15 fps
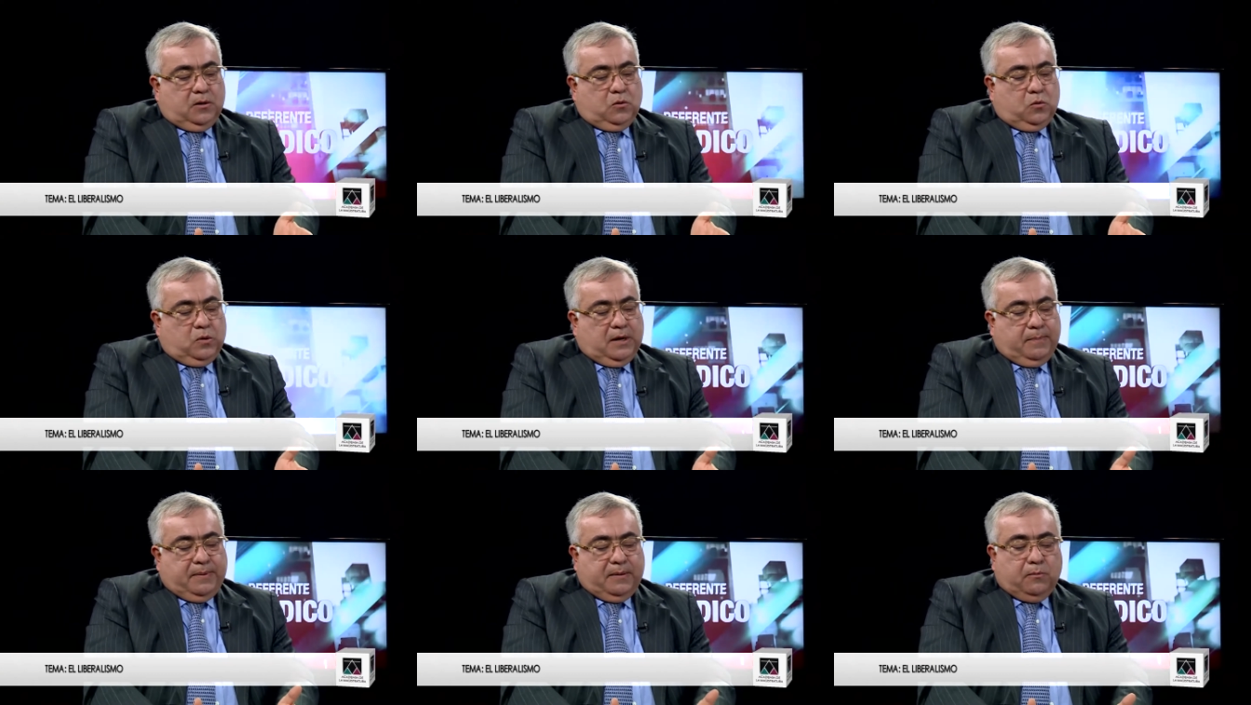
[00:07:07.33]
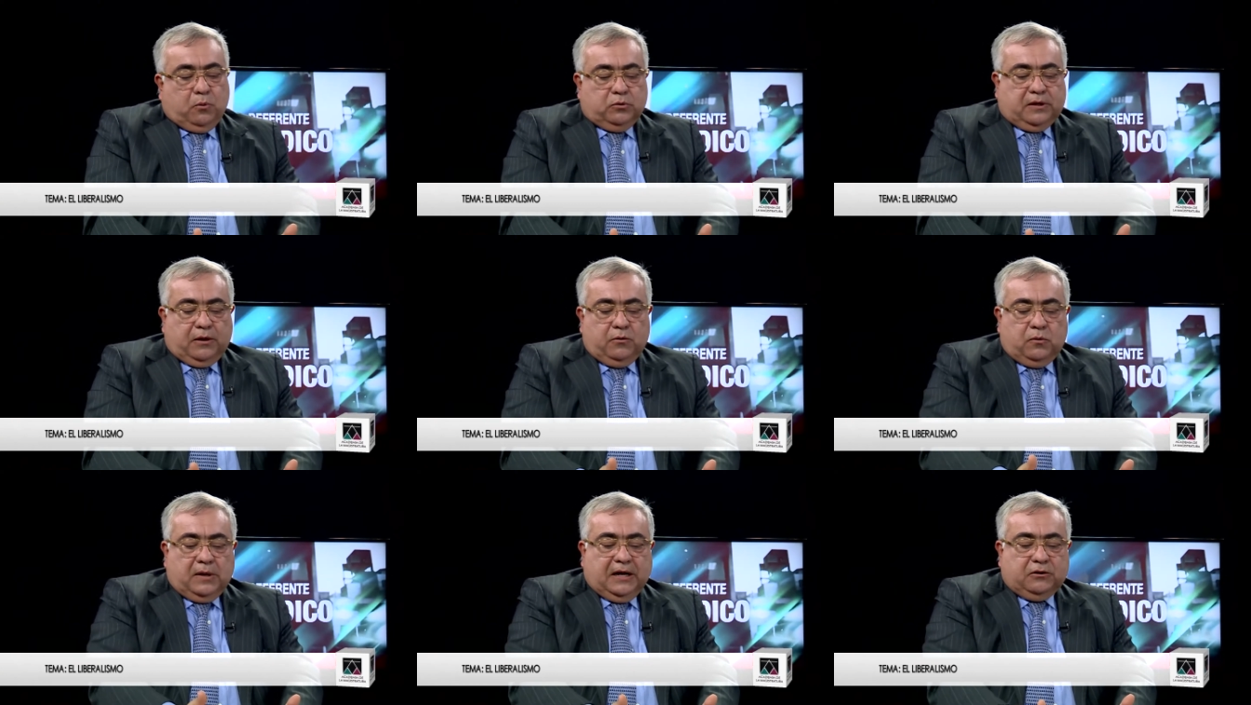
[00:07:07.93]
una permuta de
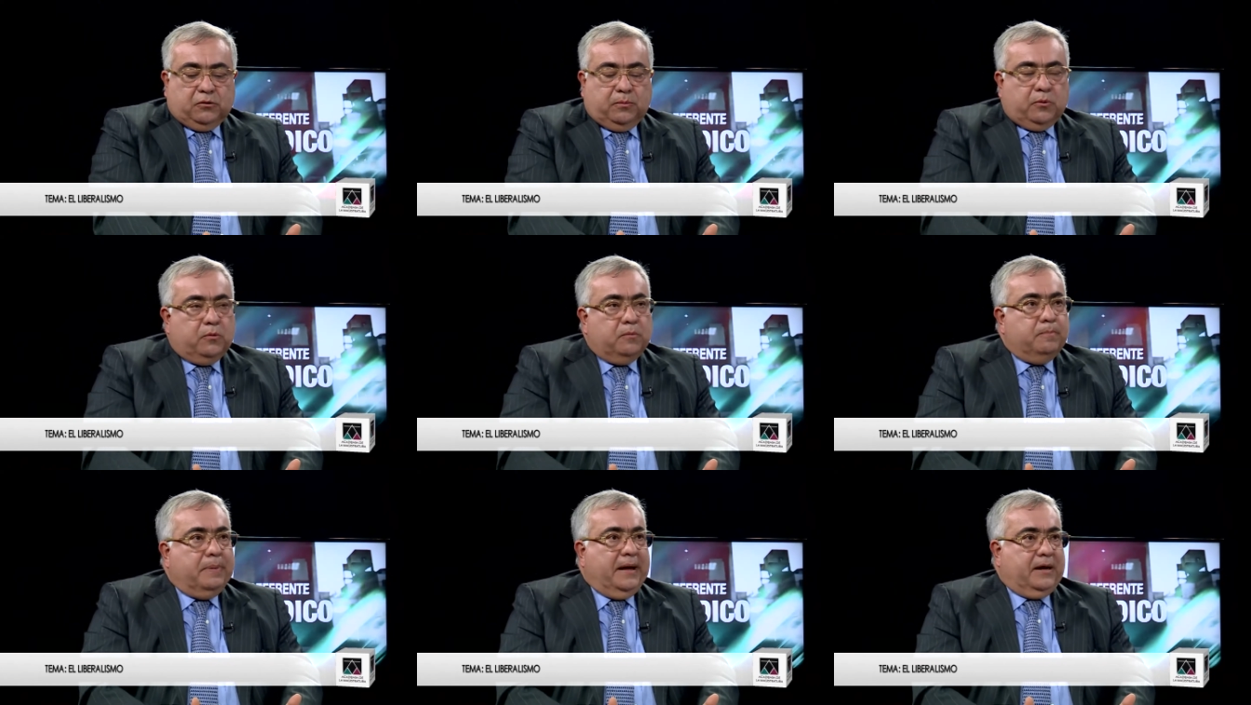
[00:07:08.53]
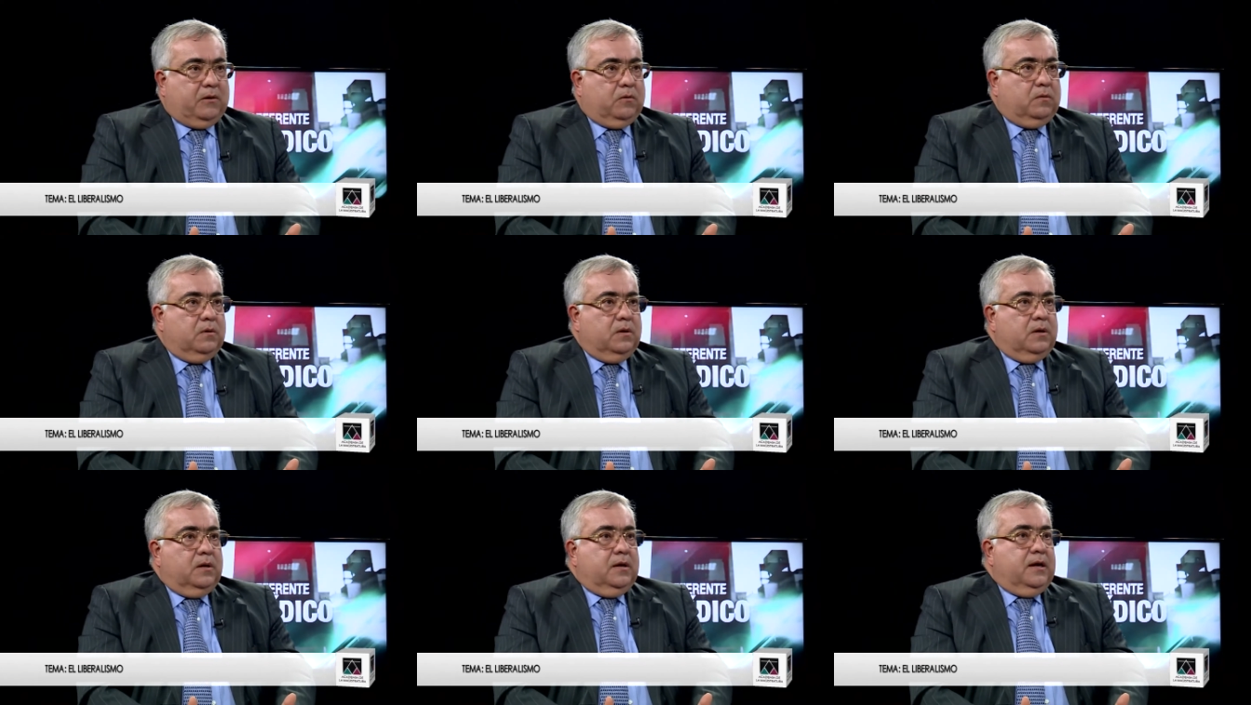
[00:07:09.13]
un gato por un perro,
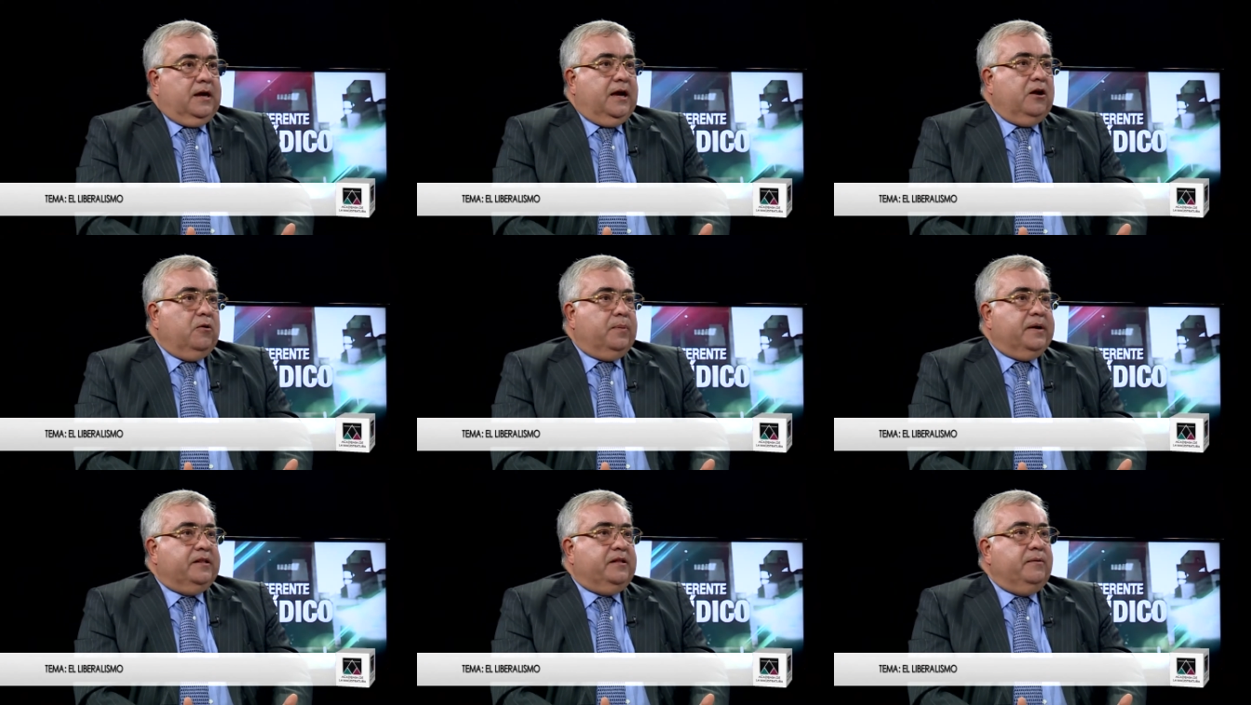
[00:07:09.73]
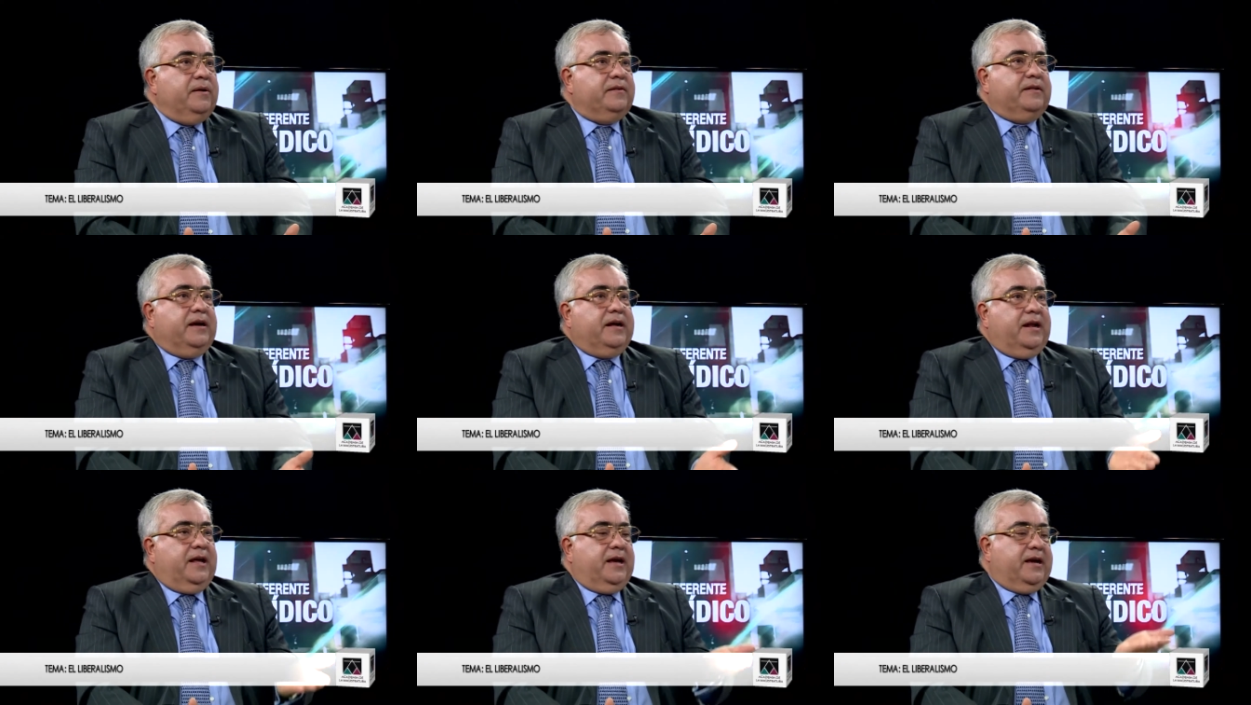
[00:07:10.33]
mm. el objetivista
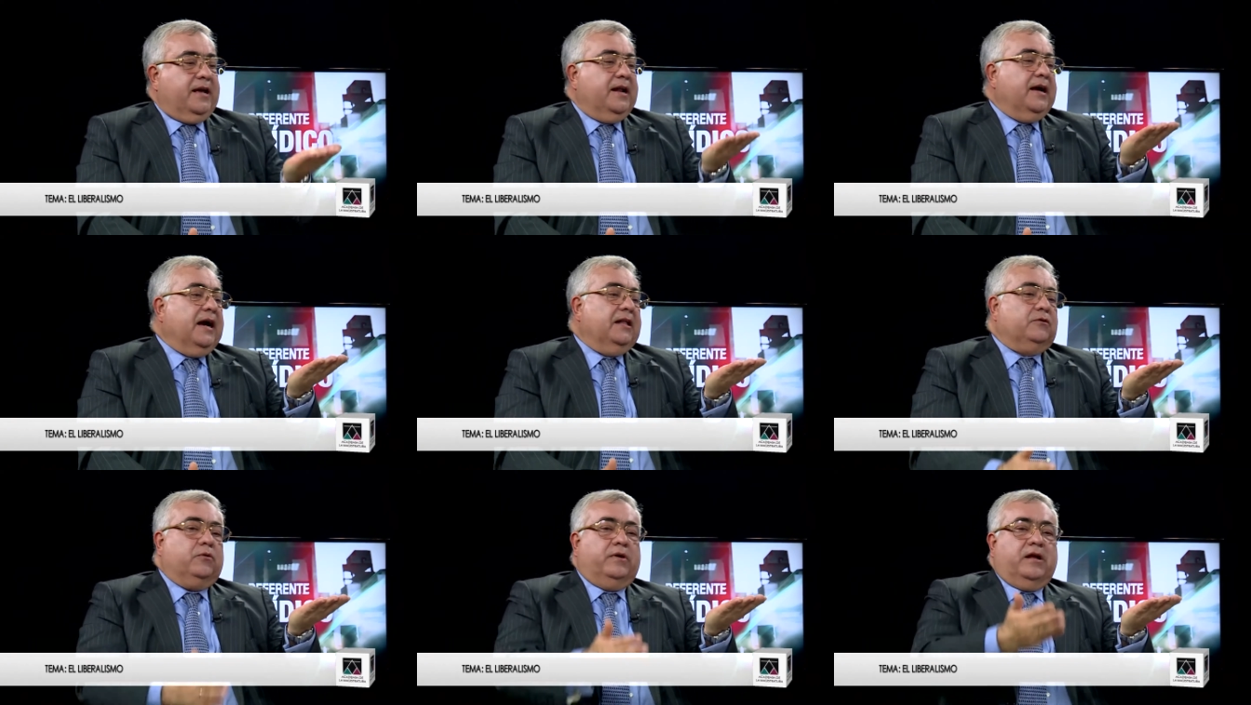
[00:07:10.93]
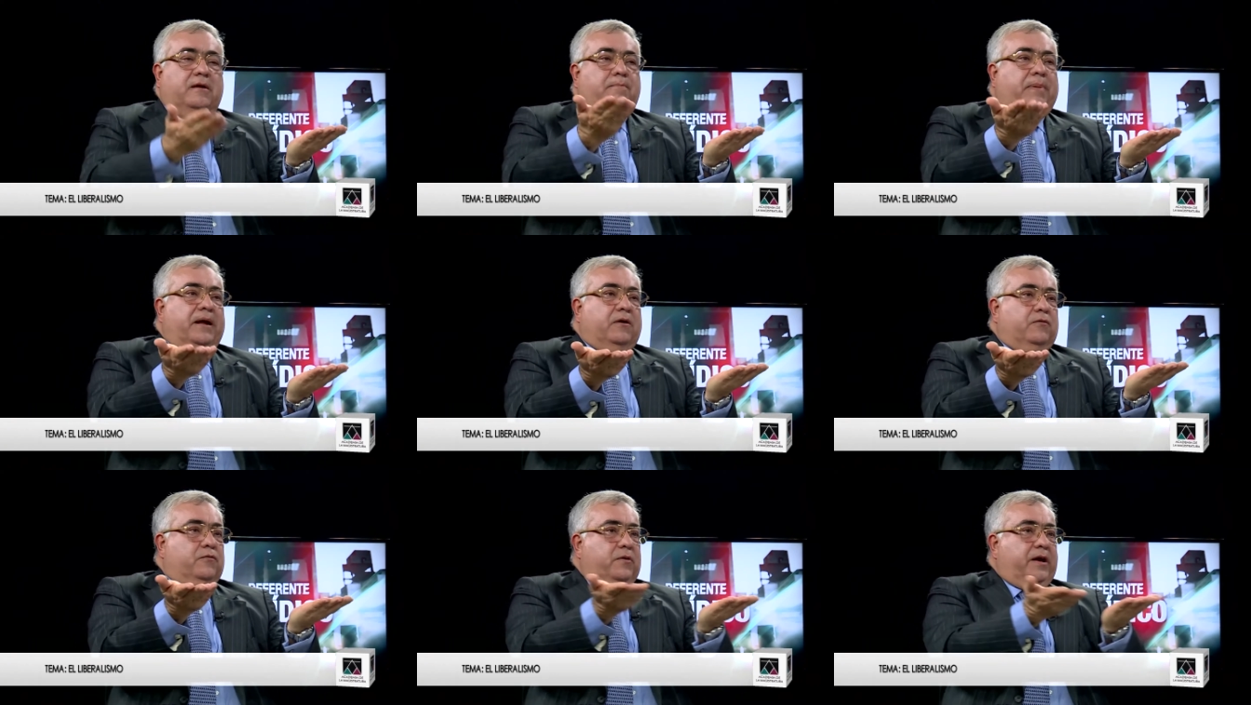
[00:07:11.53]
cree que el gato y el
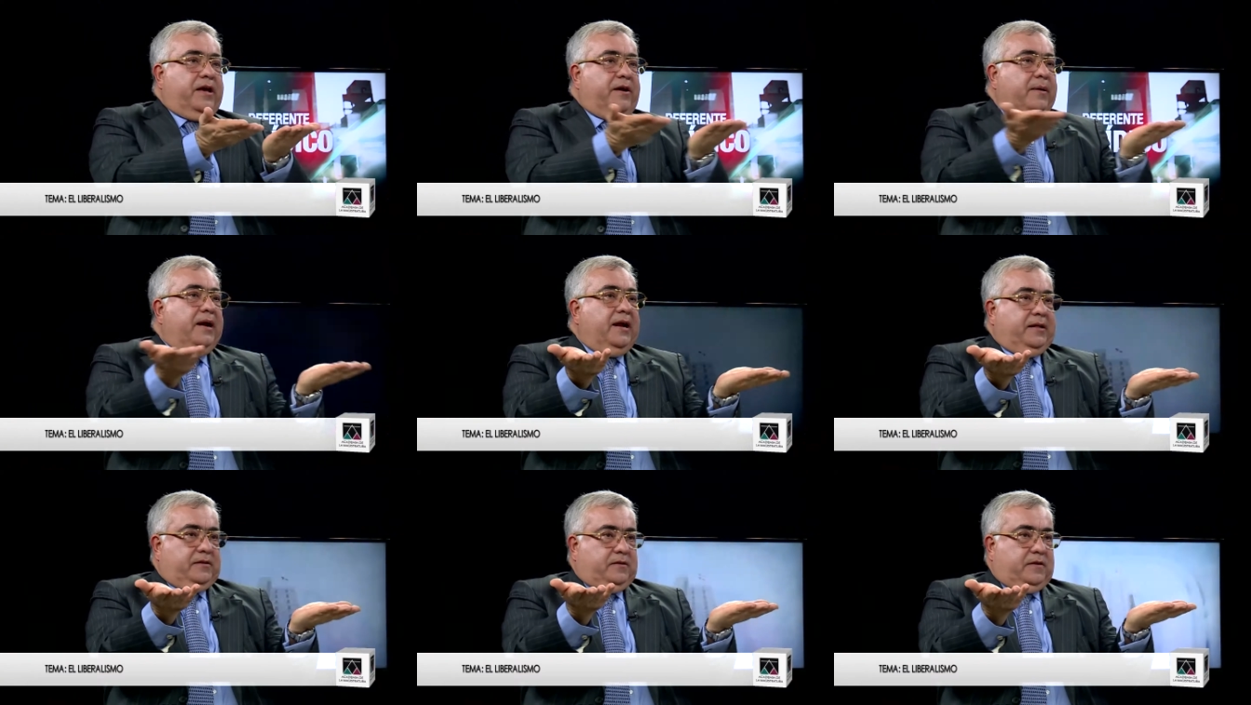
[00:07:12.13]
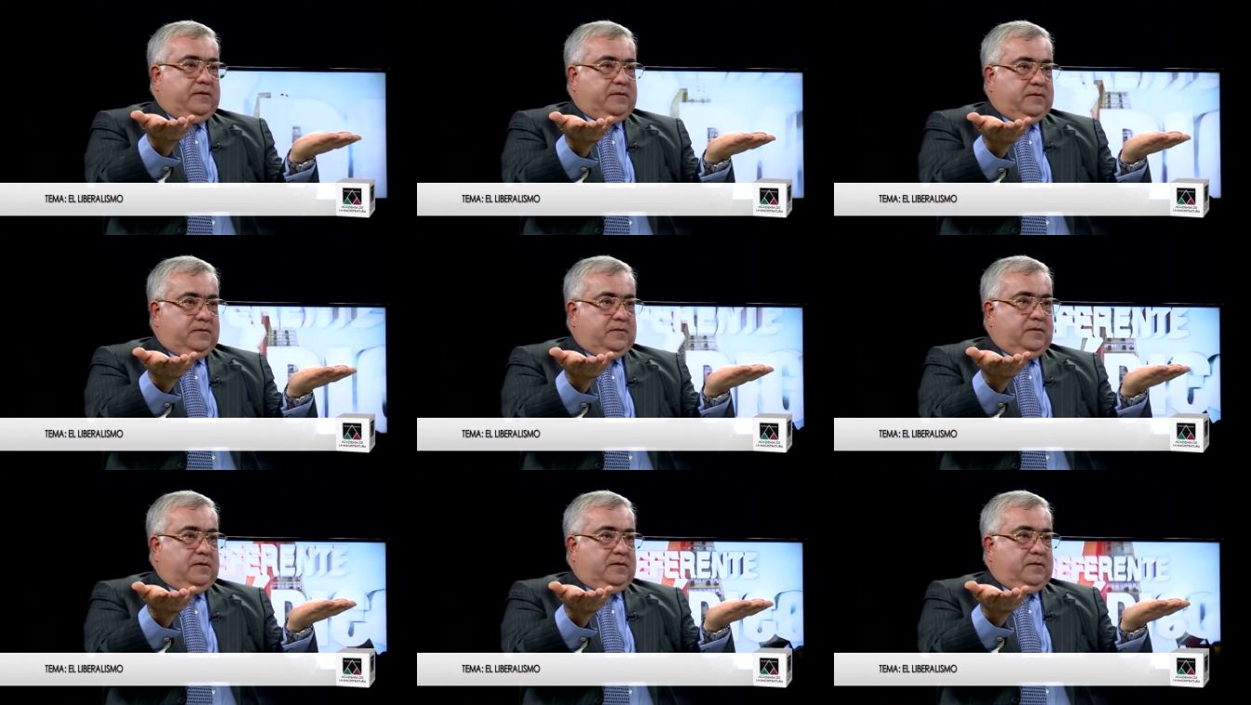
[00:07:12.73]
perro son equivalentes, mm.